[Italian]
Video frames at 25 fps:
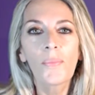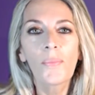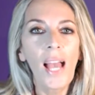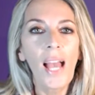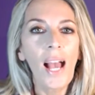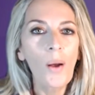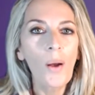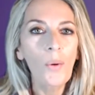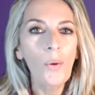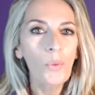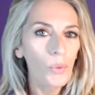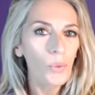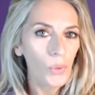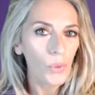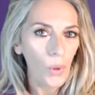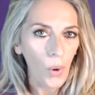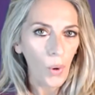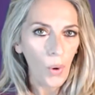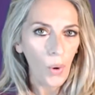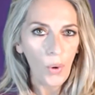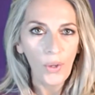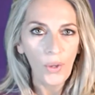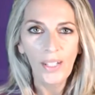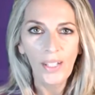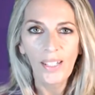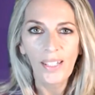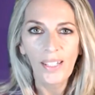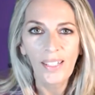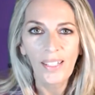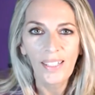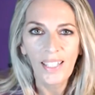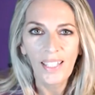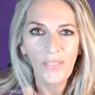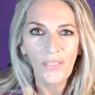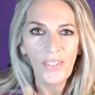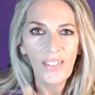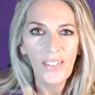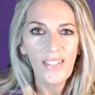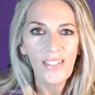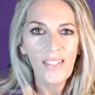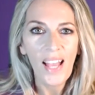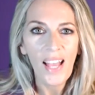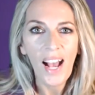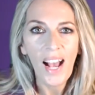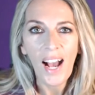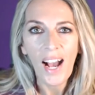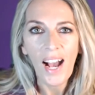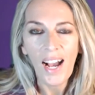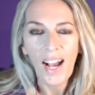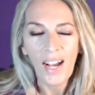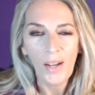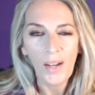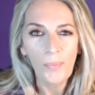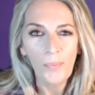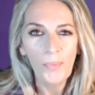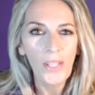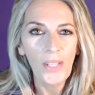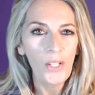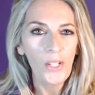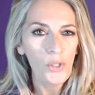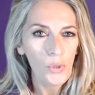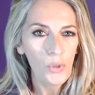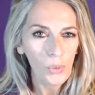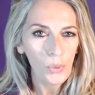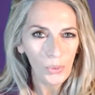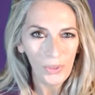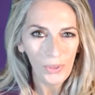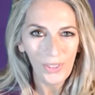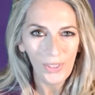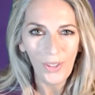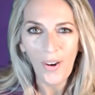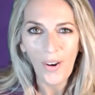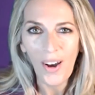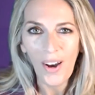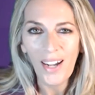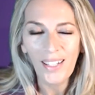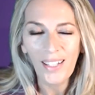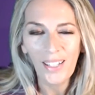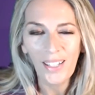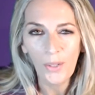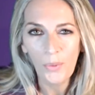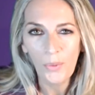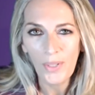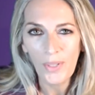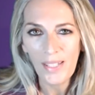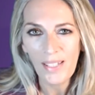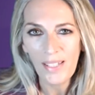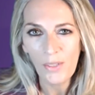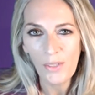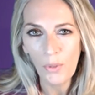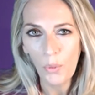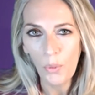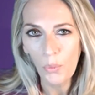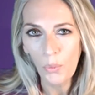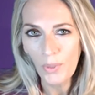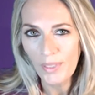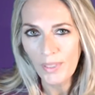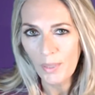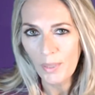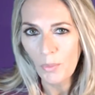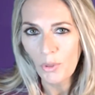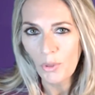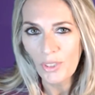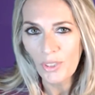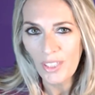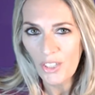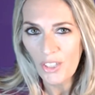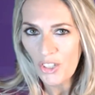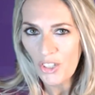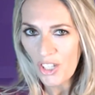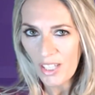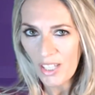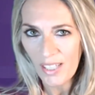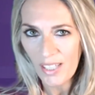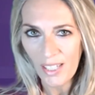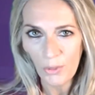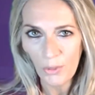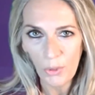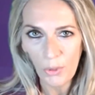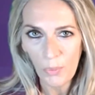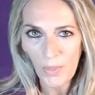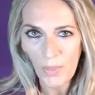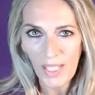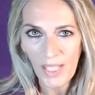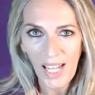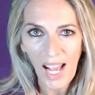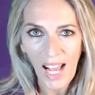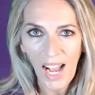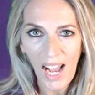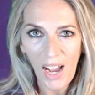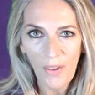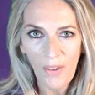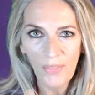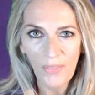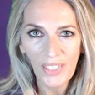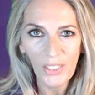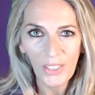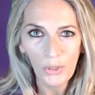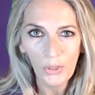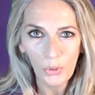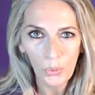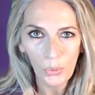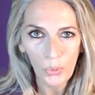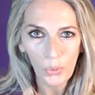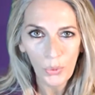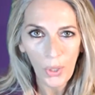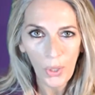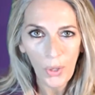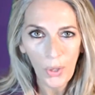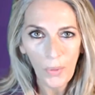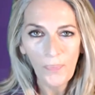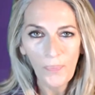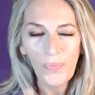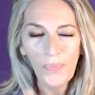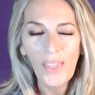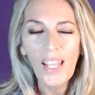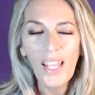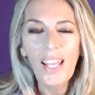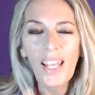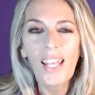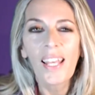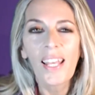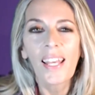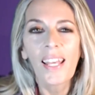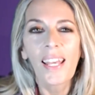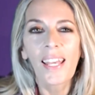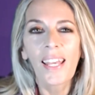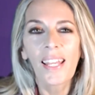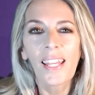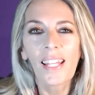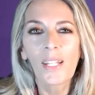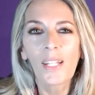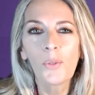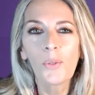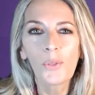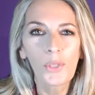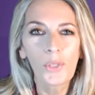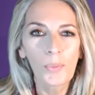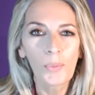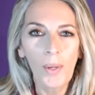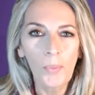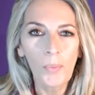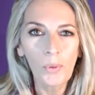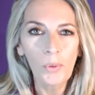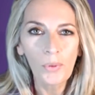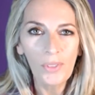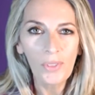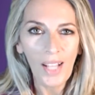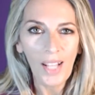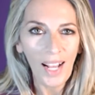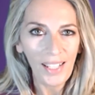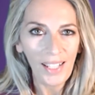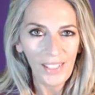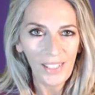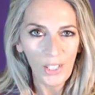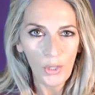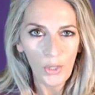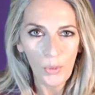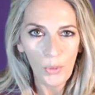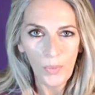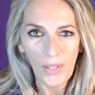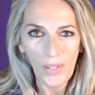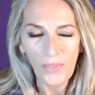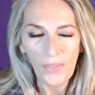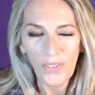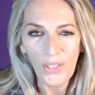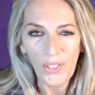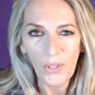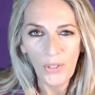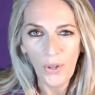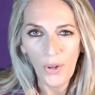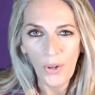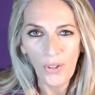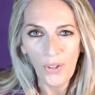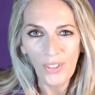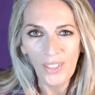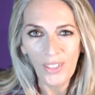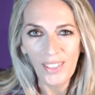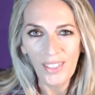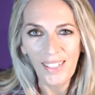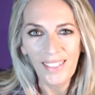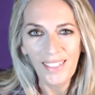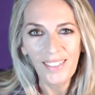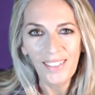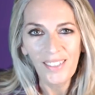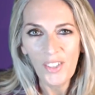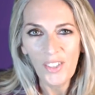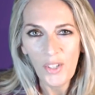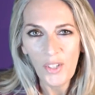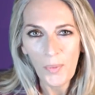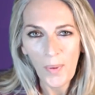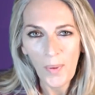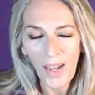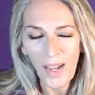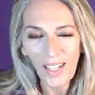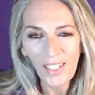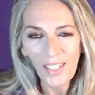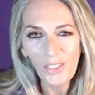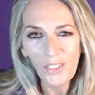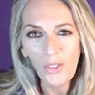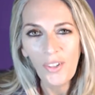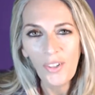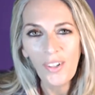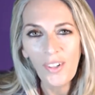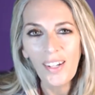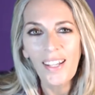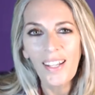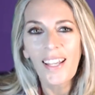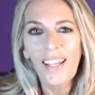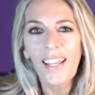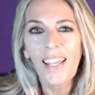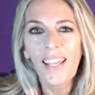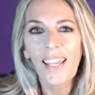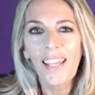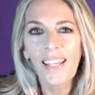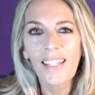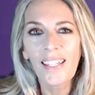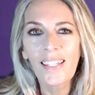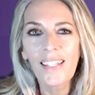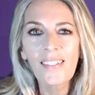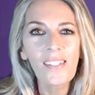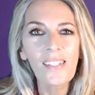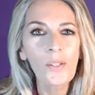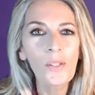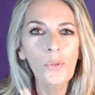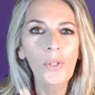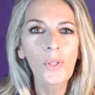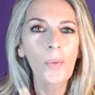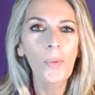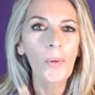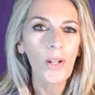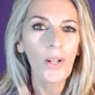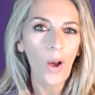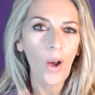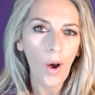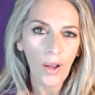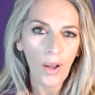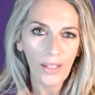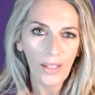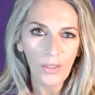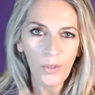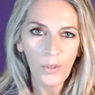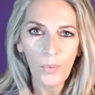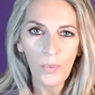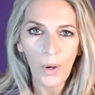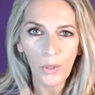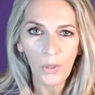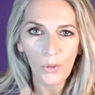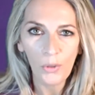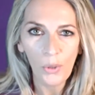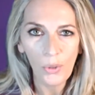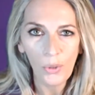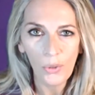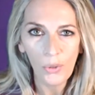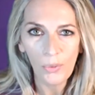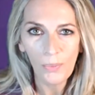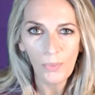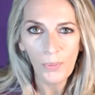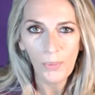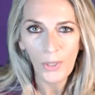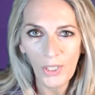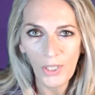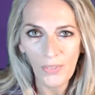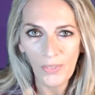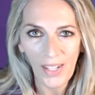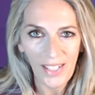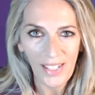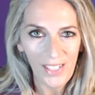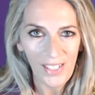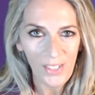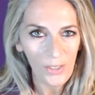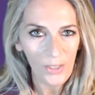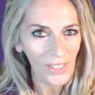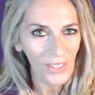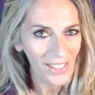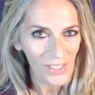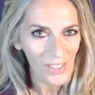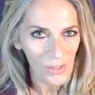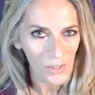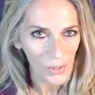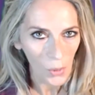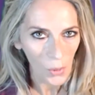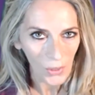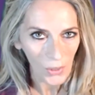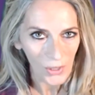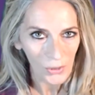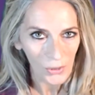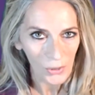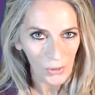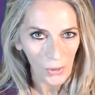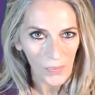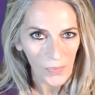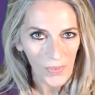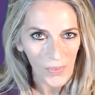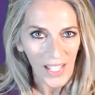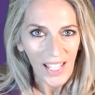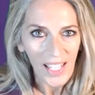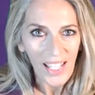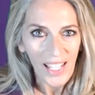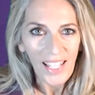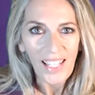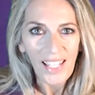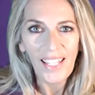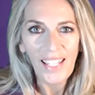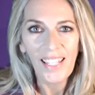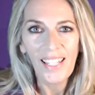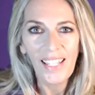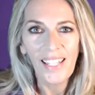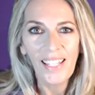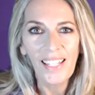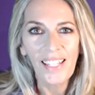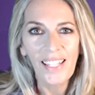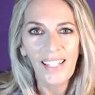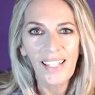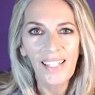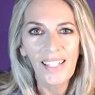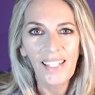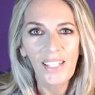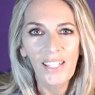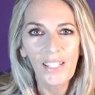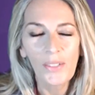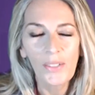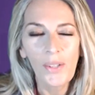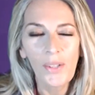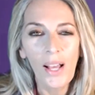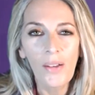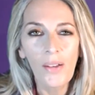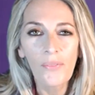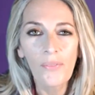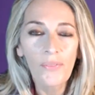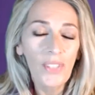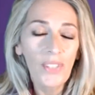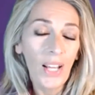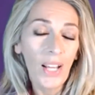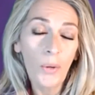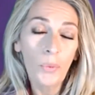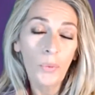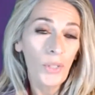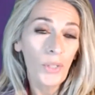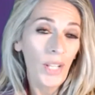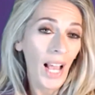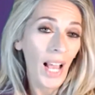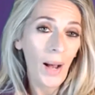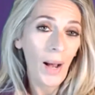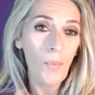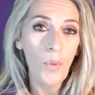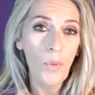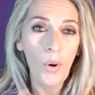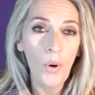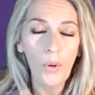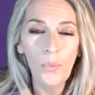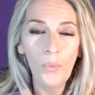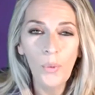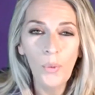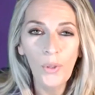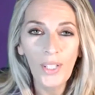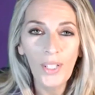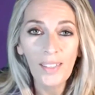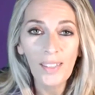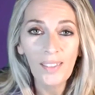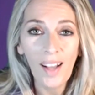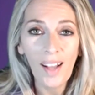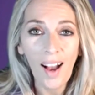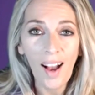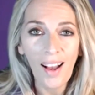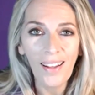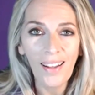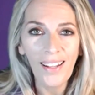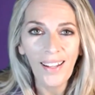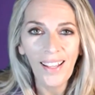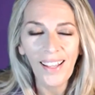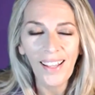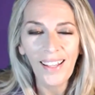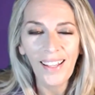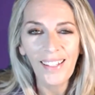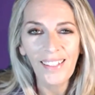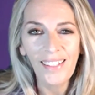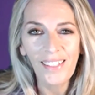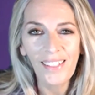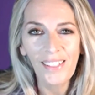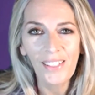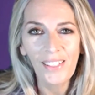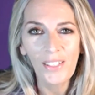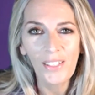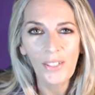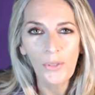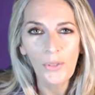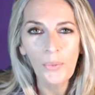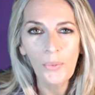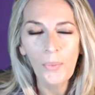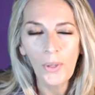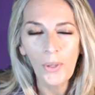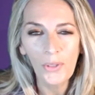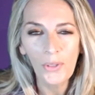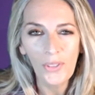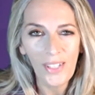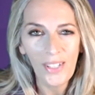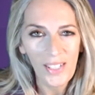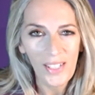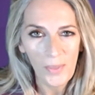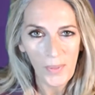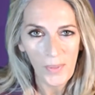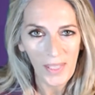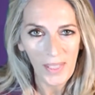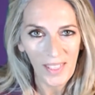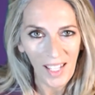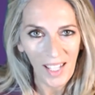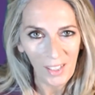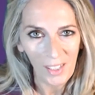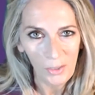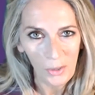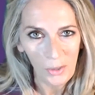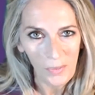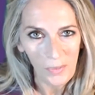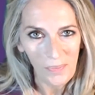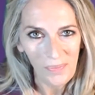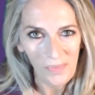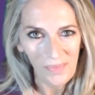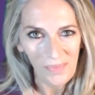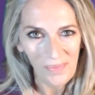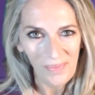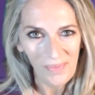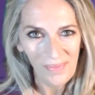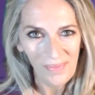Mi auguro eh, che vi sia piaciuto anche questo ultimo TG del 2021 e l'ultima puntata, come vi ho eh, anticipato, e che si chiude però in un modo po' diverso dal solito. E vi auguriamo il buon Natale in un modo inaspettato.